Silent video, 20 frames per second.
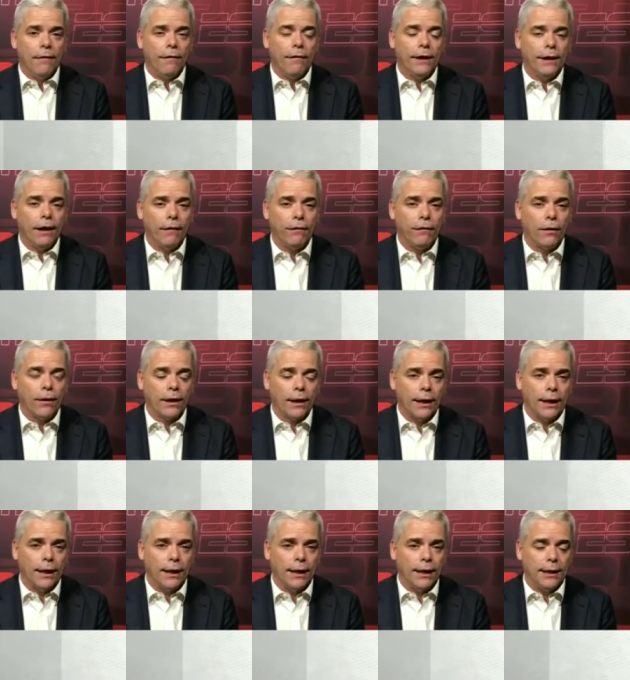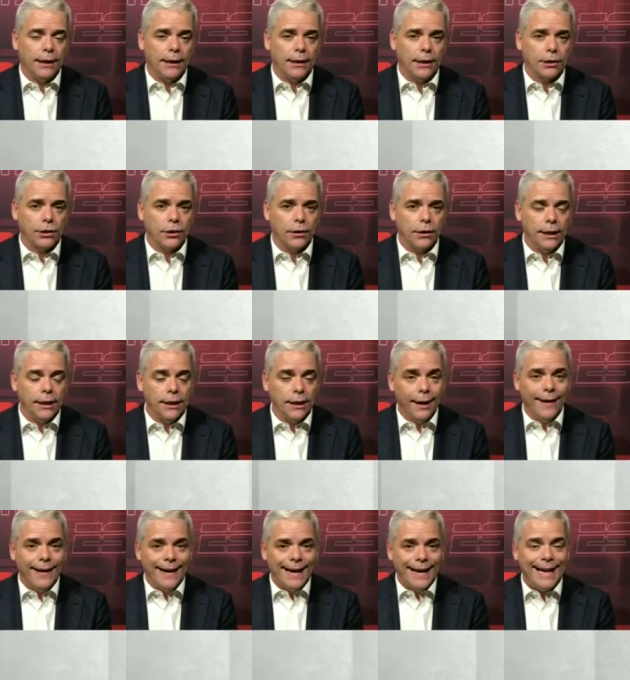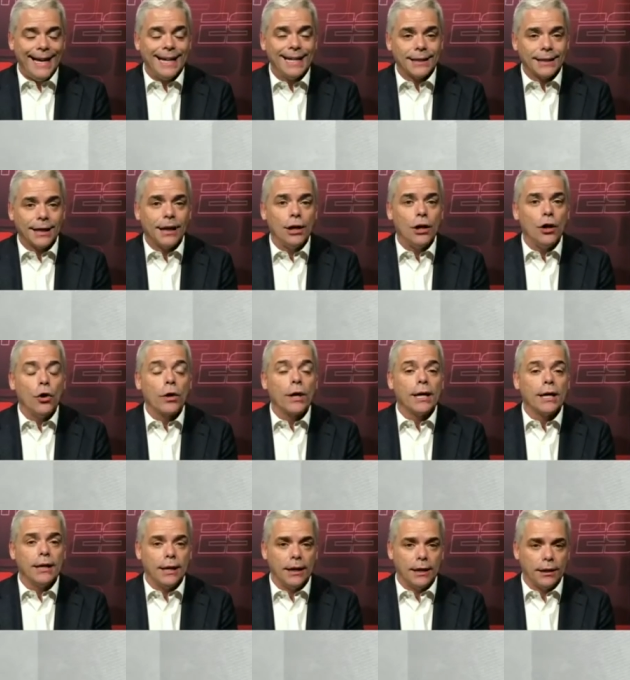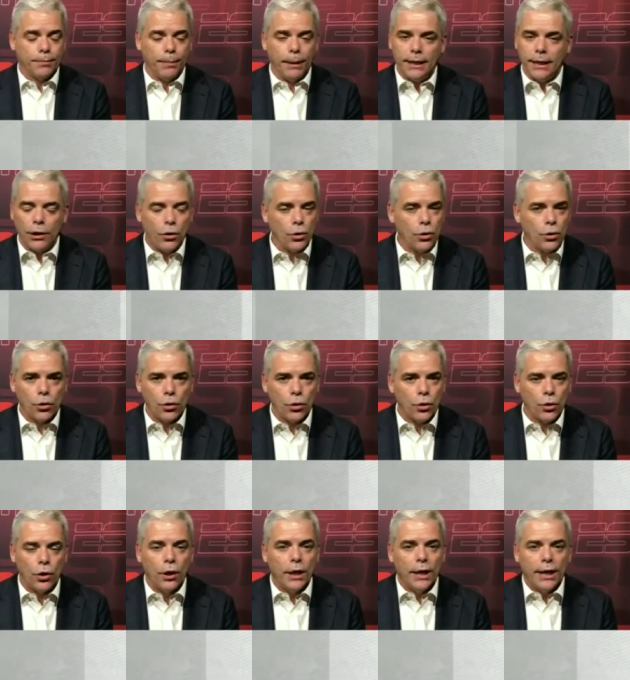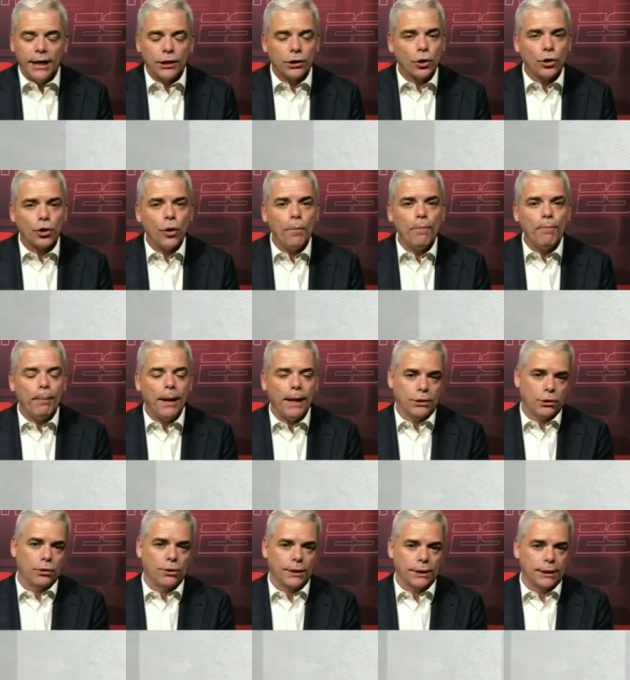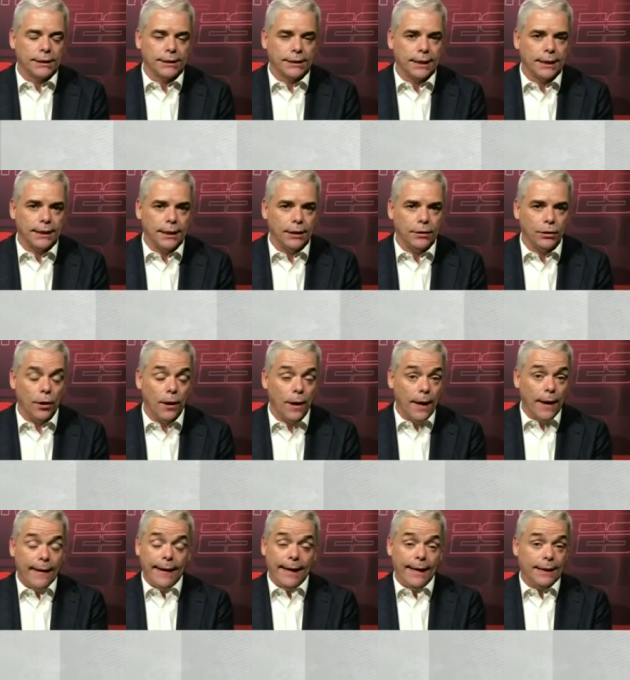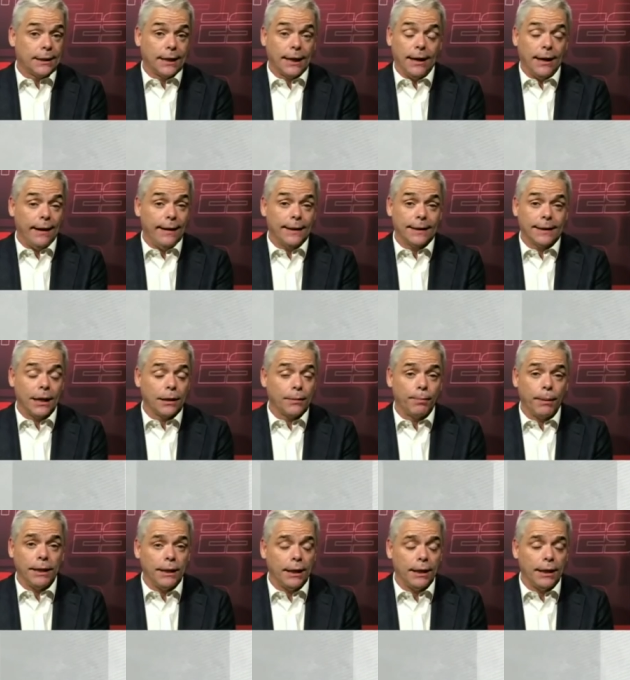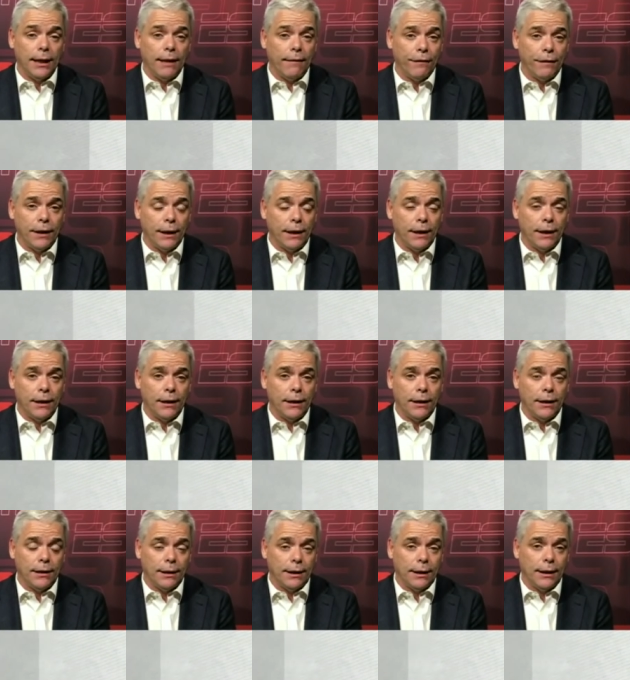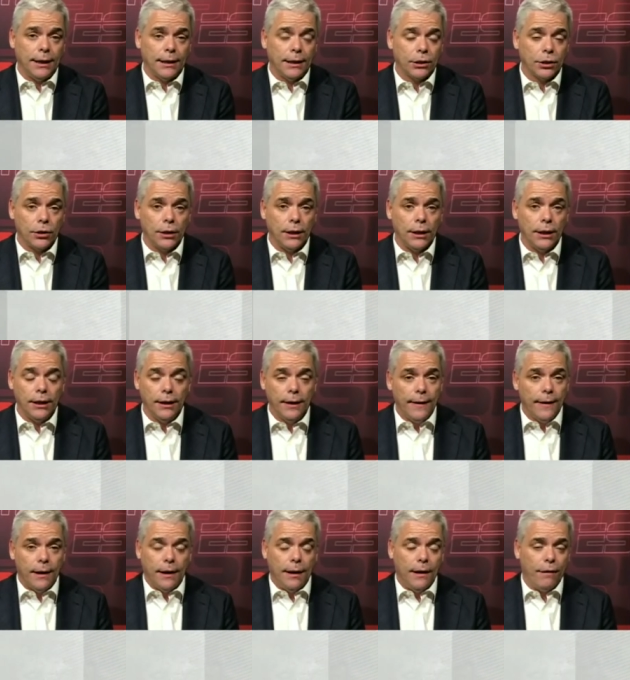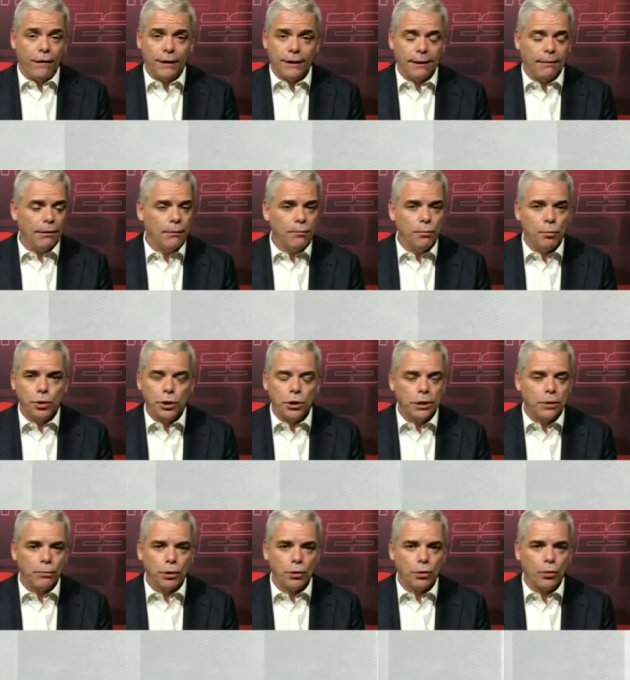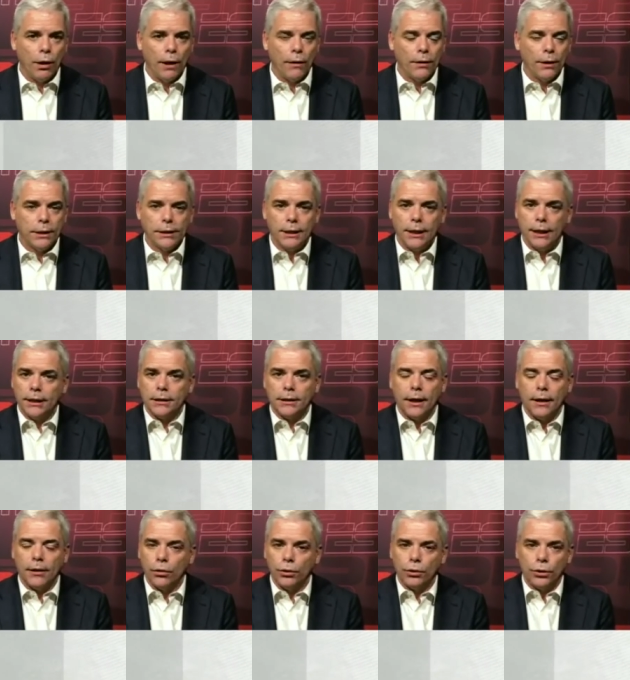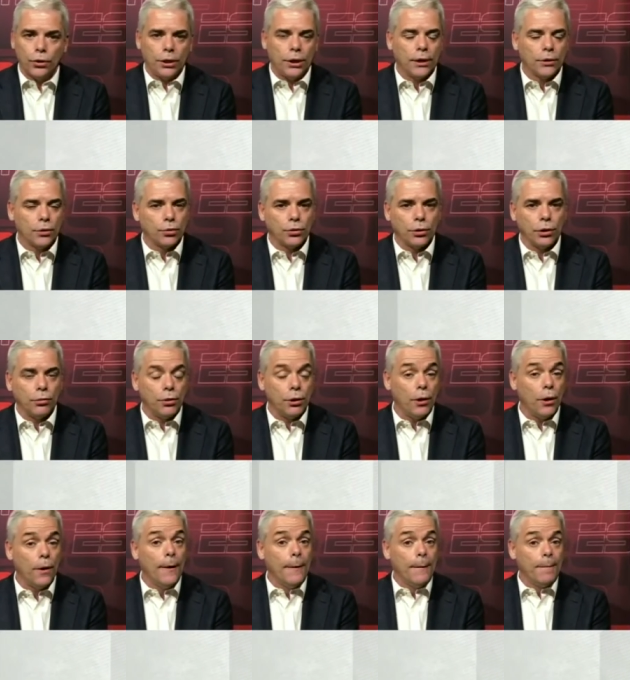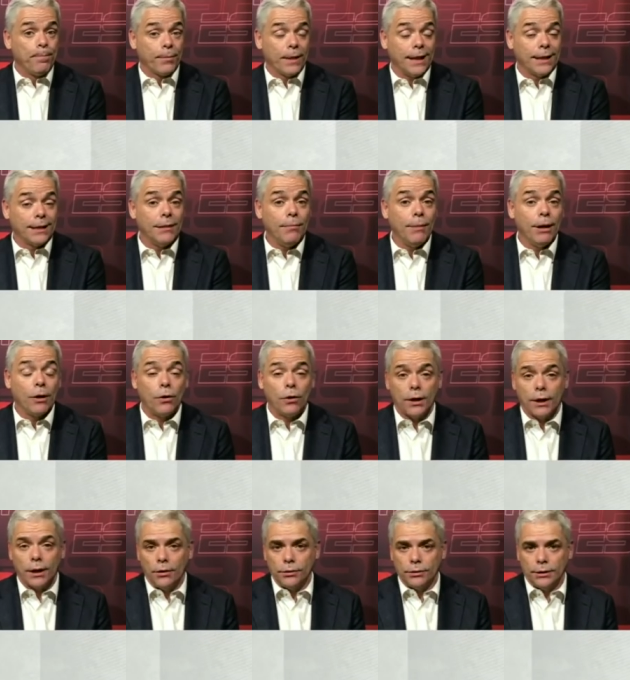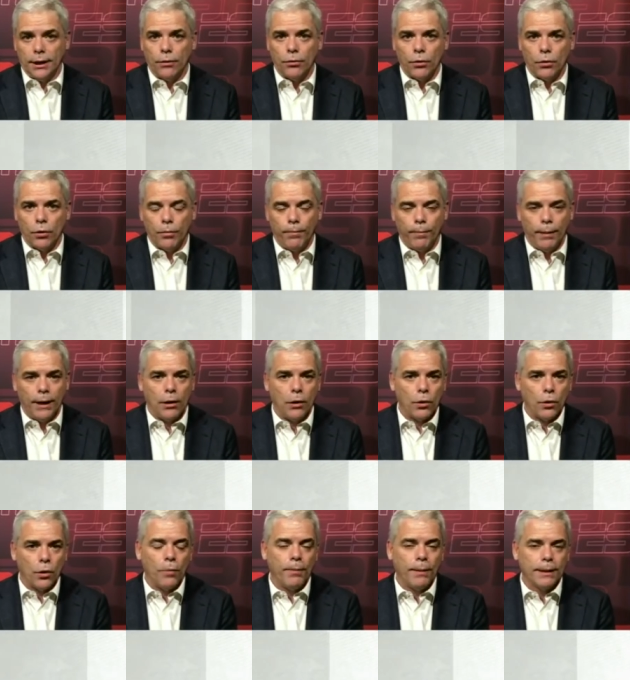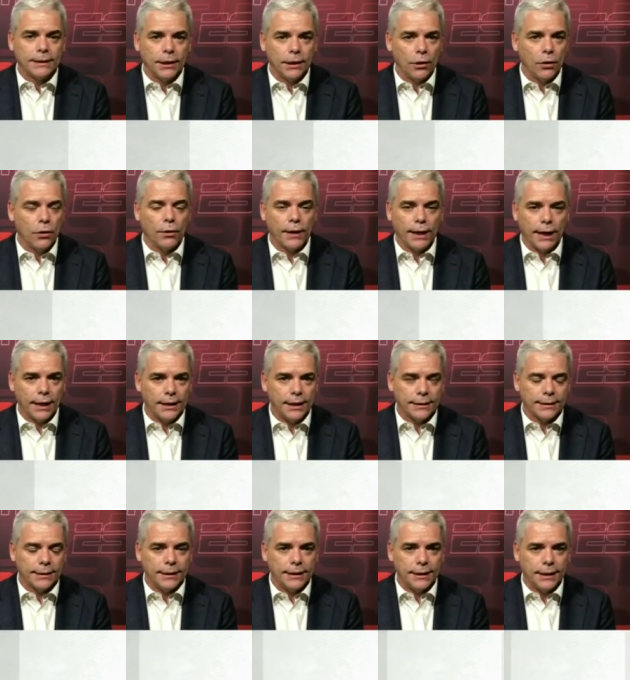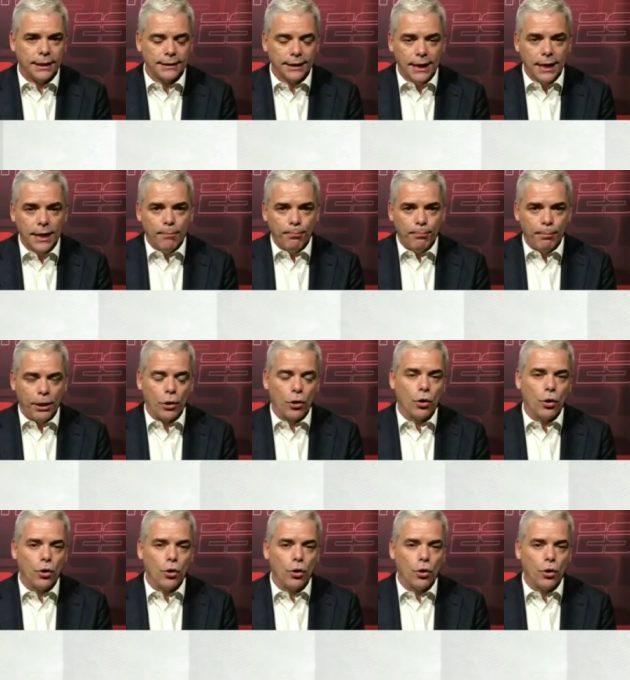Final Four de la Nation League es lo que quiere España. No, no, no, no. Estos son pasos que se están dando. Esta, España de la final de la Nation League le faltaban muchísimos jugadores y han entrado otros y han sustituido casi mejor que los de la Eurocopa. La Eurocopa se llegó con aquellas críticas, pero